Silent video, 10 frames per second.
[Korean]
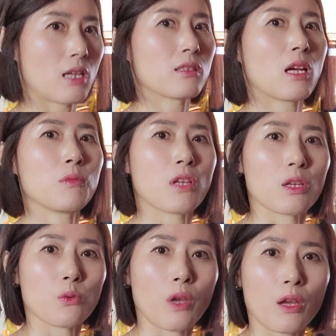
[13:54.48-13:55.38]
상담을
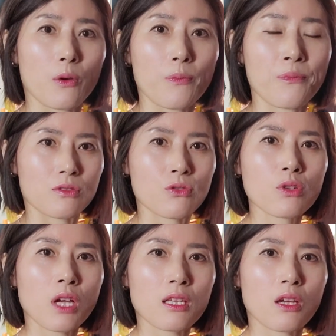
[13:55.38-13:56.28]
계속해요.
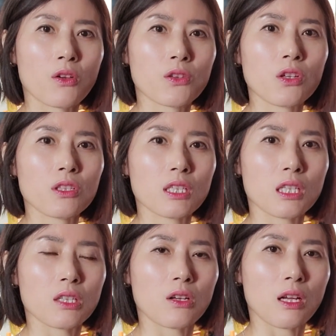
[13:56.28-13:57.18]
중간에 어떤
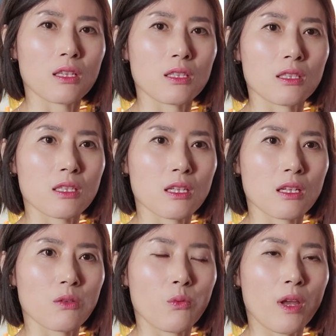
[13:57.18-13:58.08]
일이
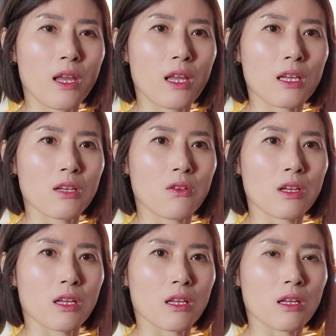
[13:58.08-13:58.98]
일어났는지, 왜
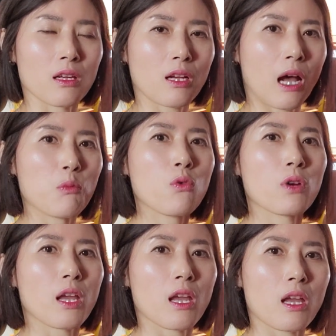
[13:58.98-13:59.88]
이렇게
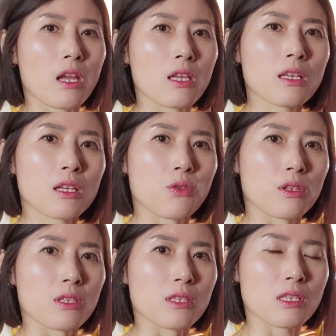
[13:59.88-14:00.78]
감옥에 있게
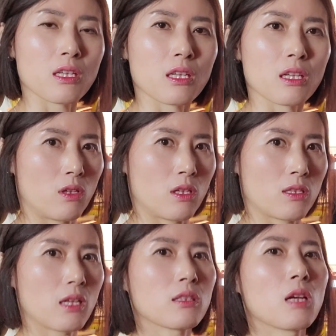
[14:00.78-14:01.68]
됐는지 이렇게
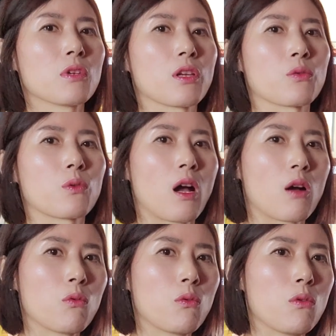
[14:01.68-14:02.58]
상담을
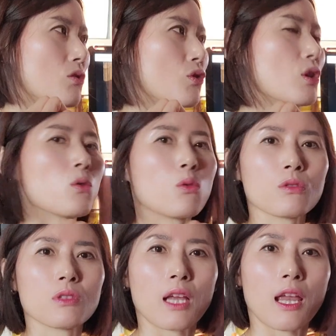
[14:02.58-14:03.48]
계속하고
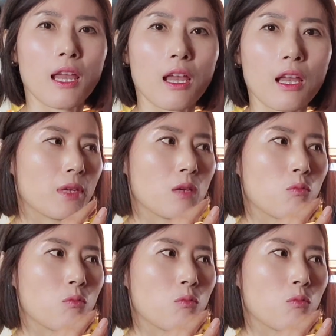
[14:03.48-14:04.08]
주인공들의 이